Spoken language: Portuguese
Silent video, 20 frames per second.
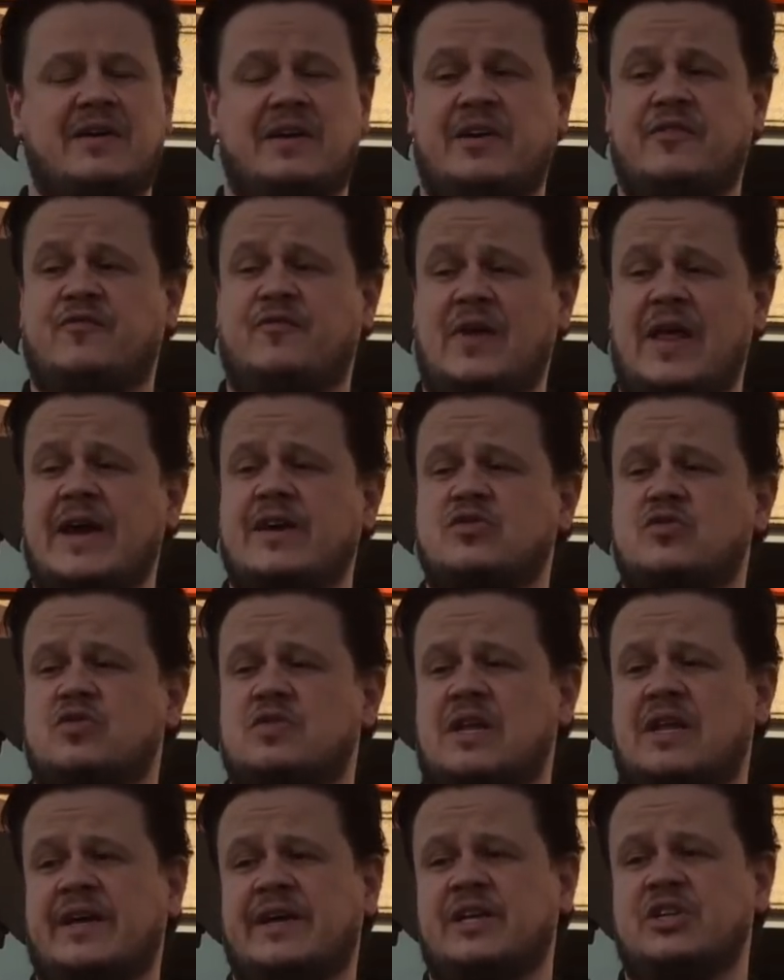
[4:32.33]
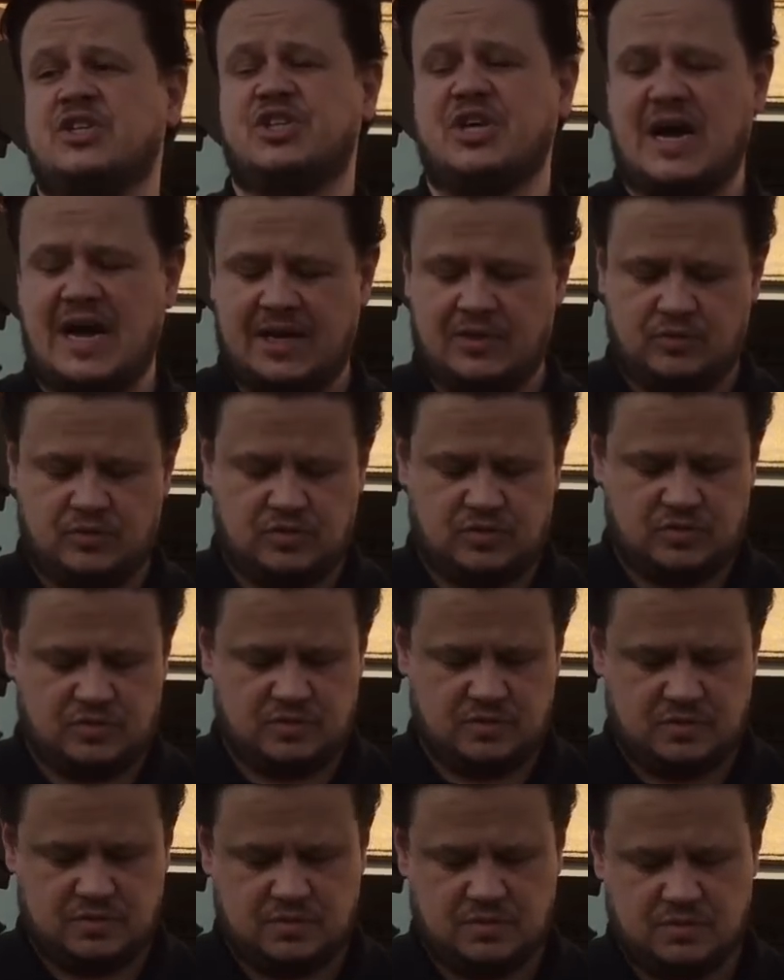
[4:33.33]
reflexos alaranjados
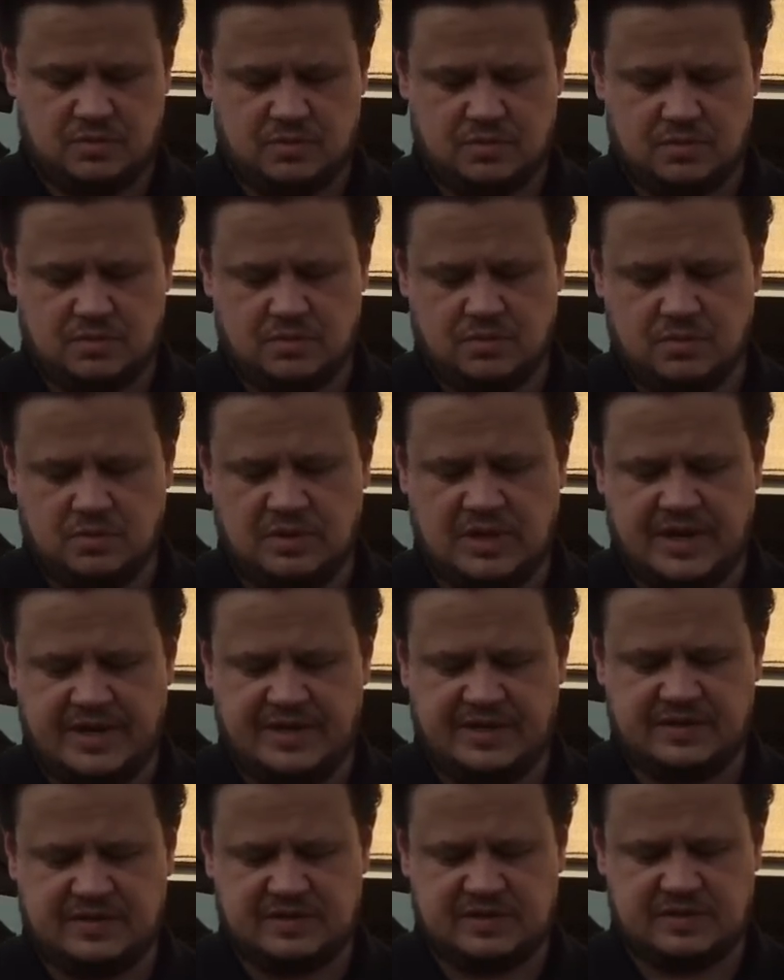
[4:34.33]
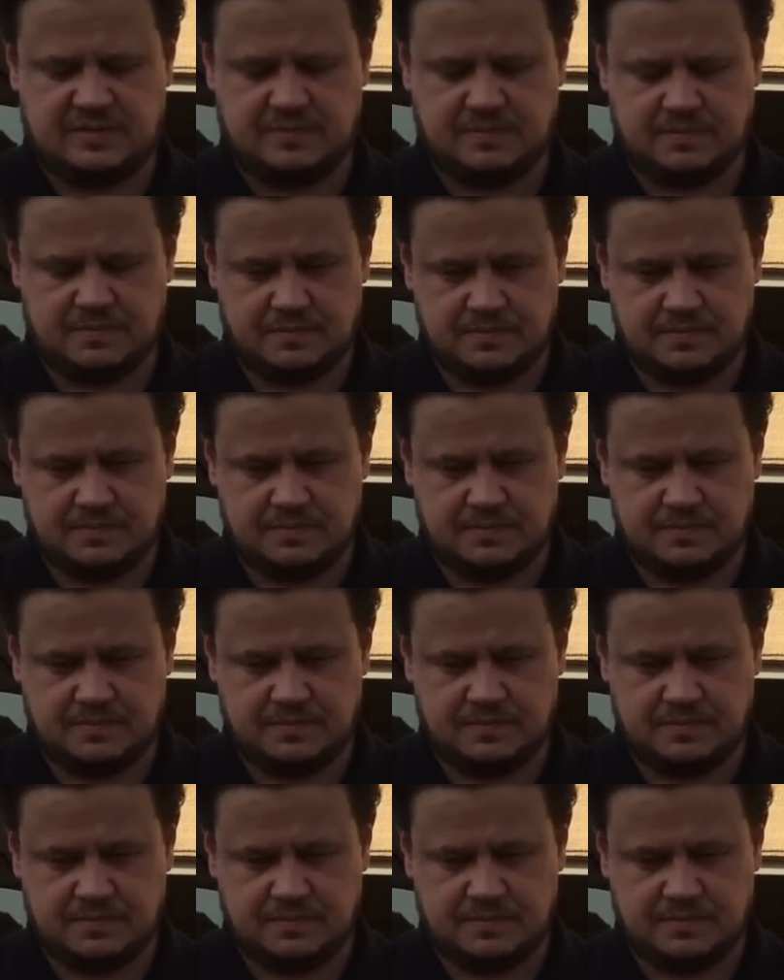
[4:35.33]
no nariz,